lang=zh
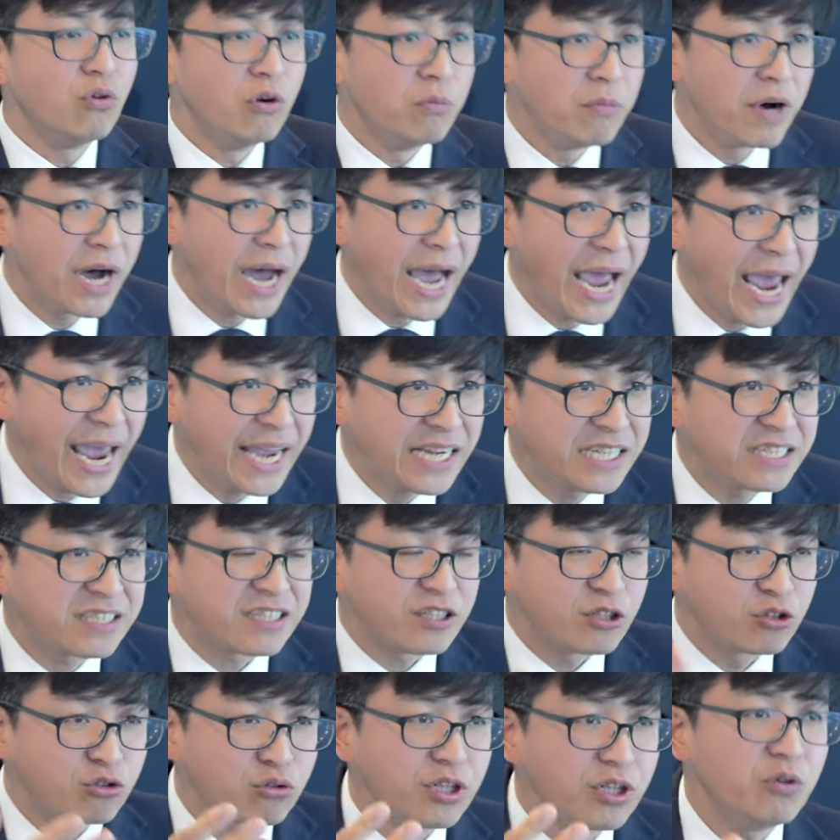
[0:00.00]
我们爱
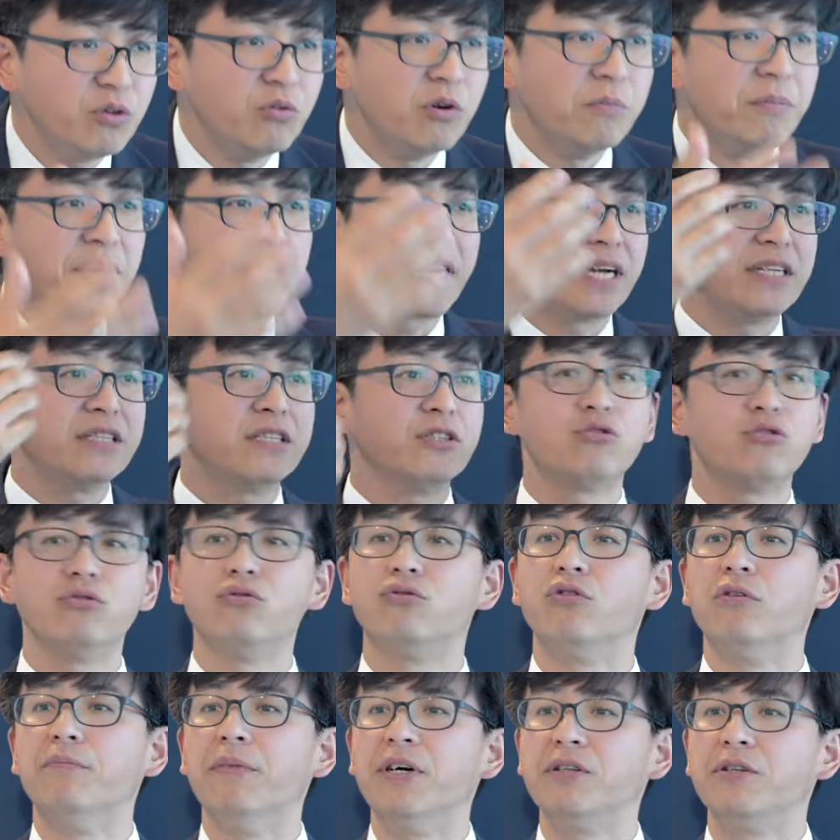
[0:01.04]
神，所以我们甘心顺
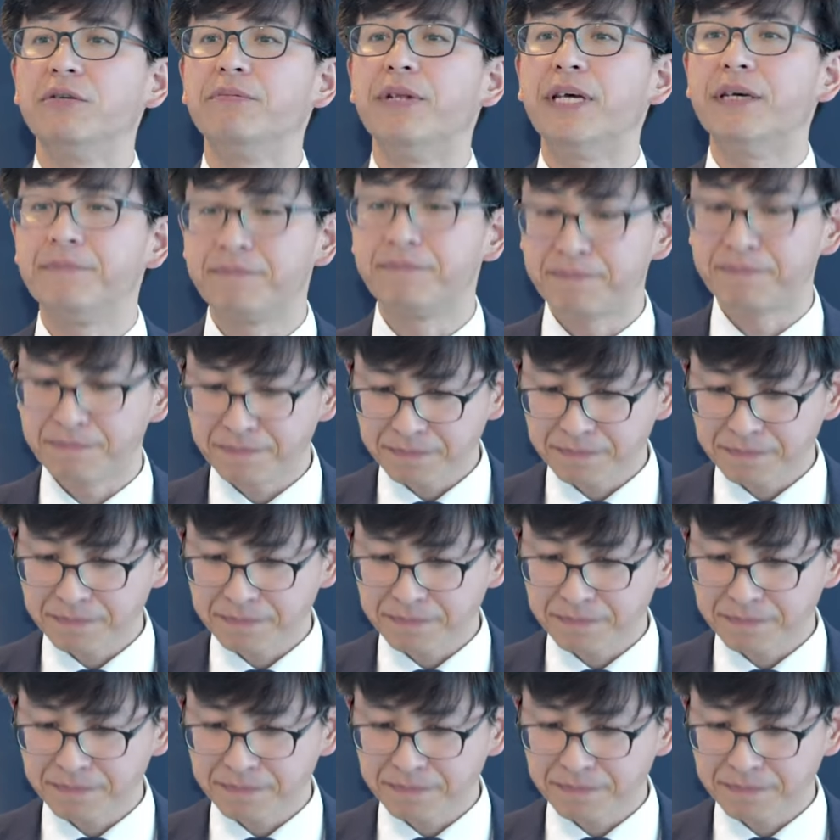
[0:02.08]
从嘛，对不对？